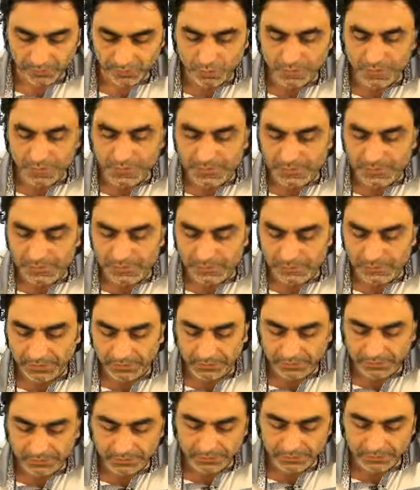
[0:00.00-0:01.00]
bu
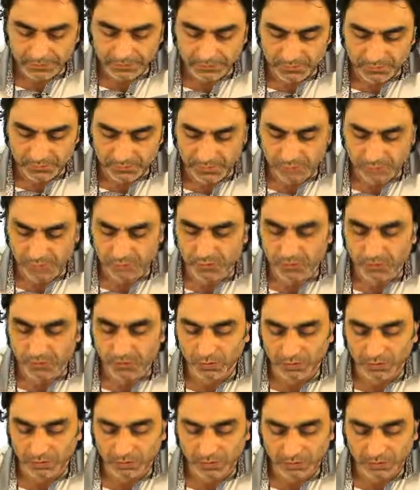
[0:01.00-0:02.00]
ikisinin
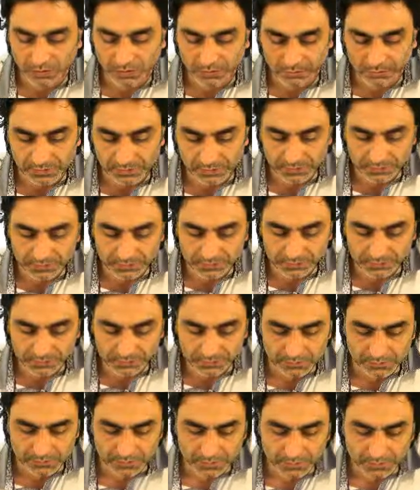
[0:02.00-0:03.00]
suçlu oldukları,
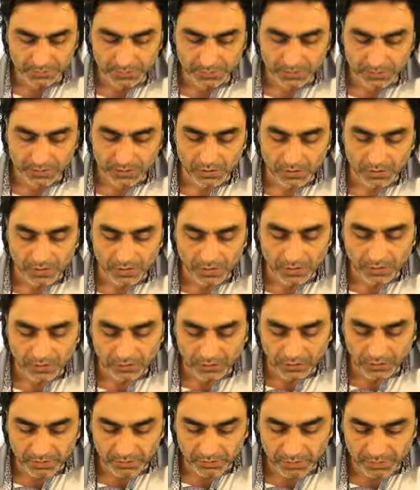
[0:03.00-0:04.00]

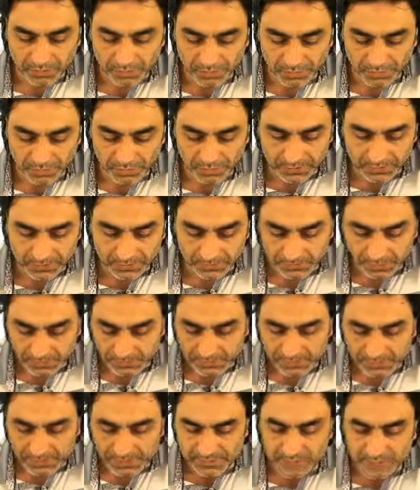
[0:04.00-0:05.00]
عُثِرَ fiilini
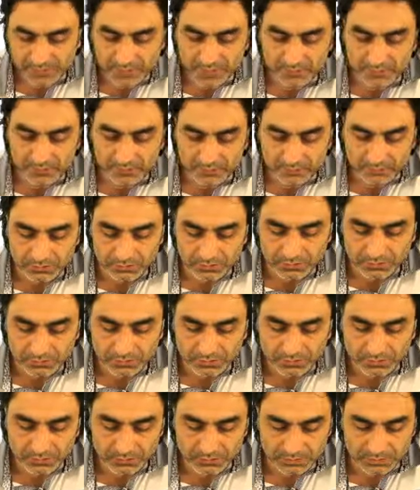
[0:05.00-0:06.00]
gets known
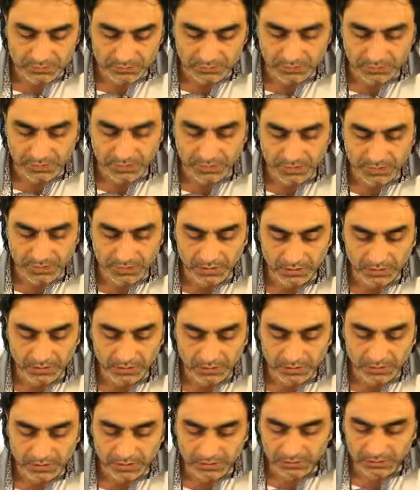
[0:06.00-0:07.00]
diye
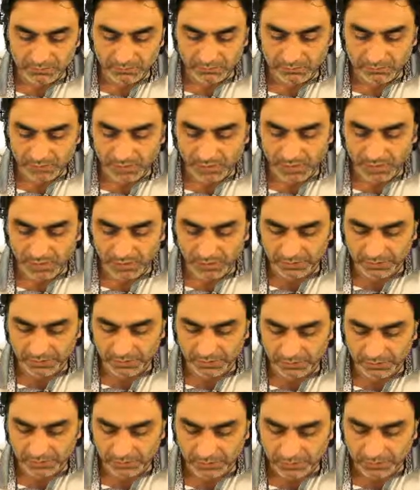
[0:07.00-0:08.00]

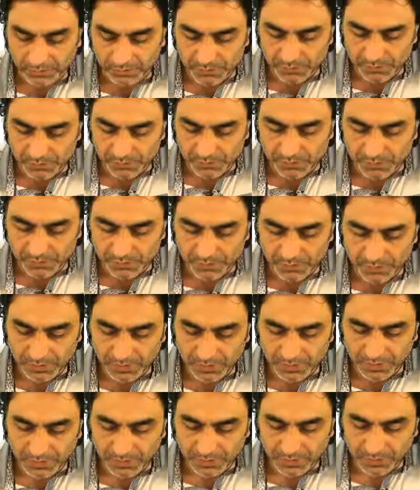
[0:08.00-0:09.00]
meale taşımış.
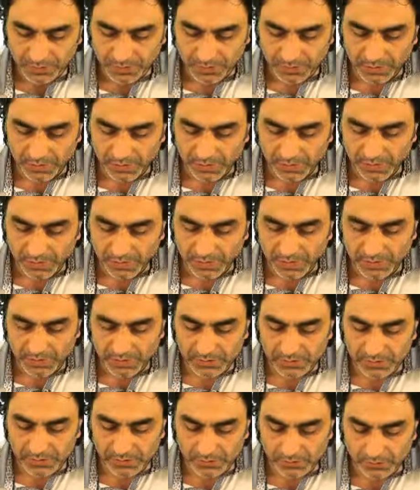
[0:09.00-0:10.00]

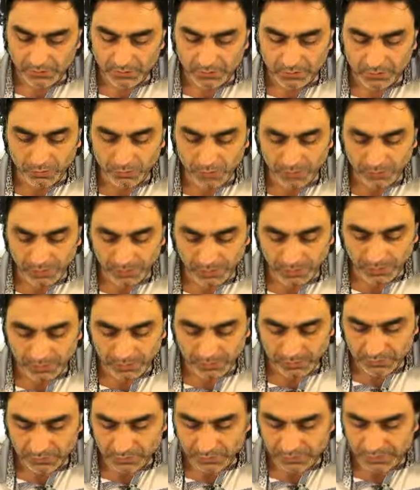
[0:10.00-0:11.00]
Eğer suçlu
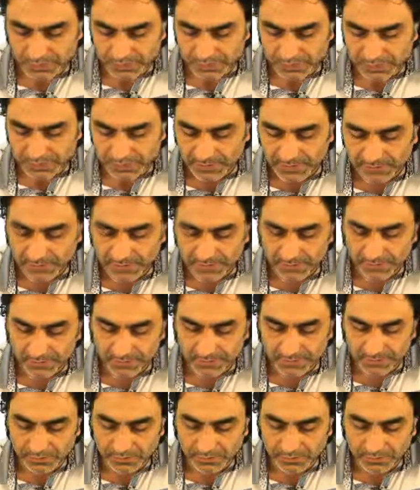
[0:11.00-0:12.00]
oldukları of the
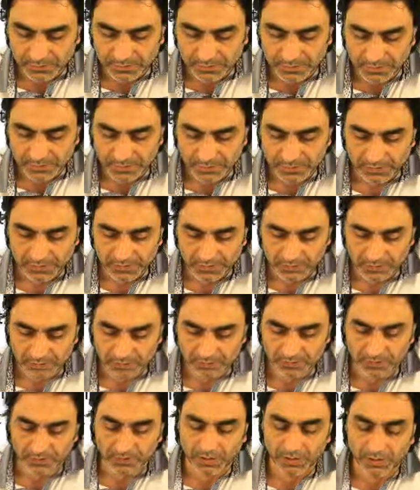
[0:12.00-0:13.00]
sin,
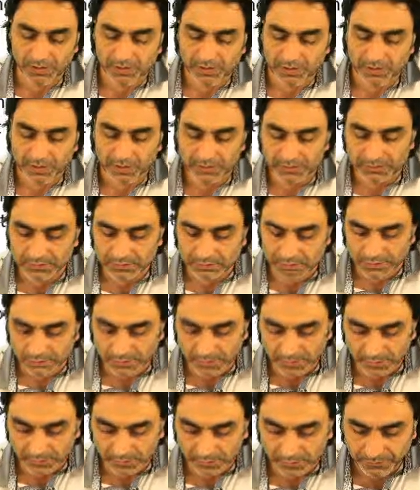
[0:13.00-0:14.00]
günahtan
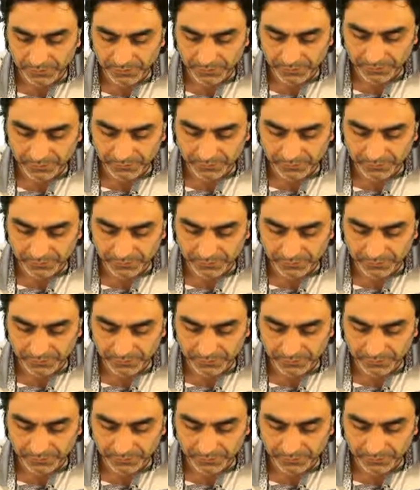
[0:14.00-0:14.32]
yana,